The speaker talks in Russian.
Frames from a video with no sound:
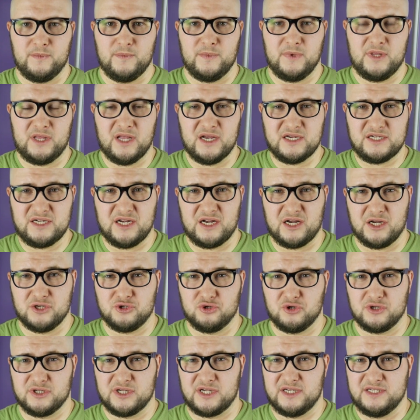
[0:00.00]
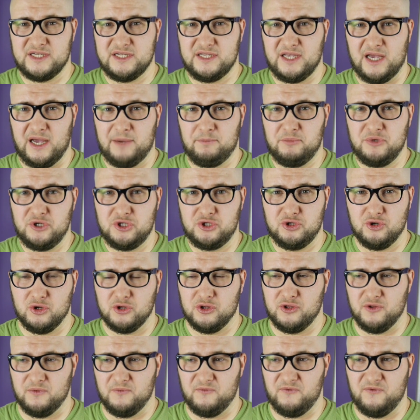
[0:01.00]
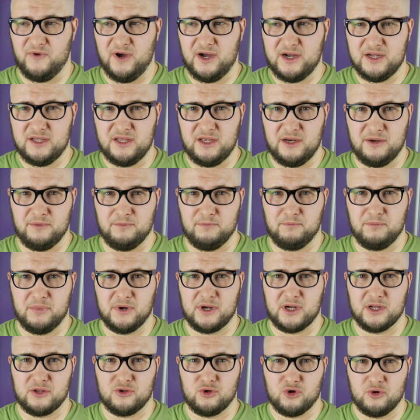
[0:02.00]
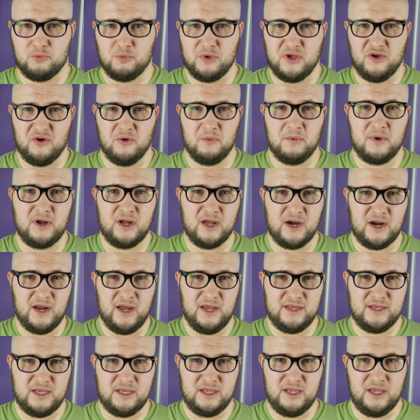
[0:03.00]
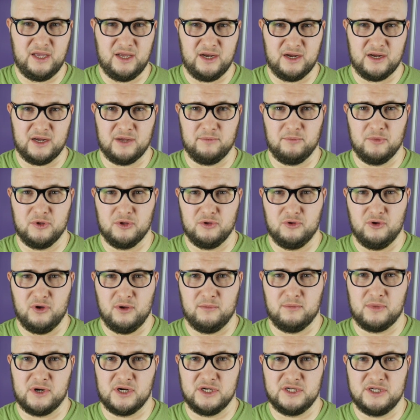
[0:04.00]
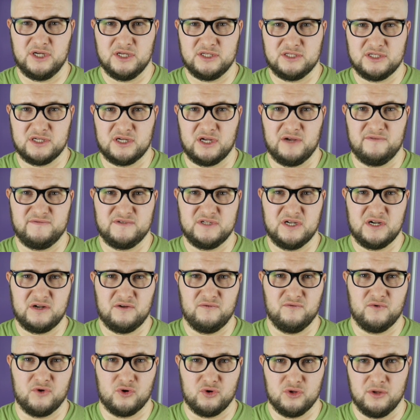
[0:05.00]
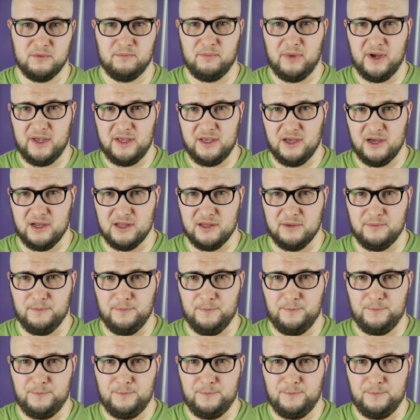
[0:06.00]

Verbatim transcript: И также я хочу рассказать об еще одном факторе, по которому я вам крайне не рекомендую обращаться ко всякого рода паялам.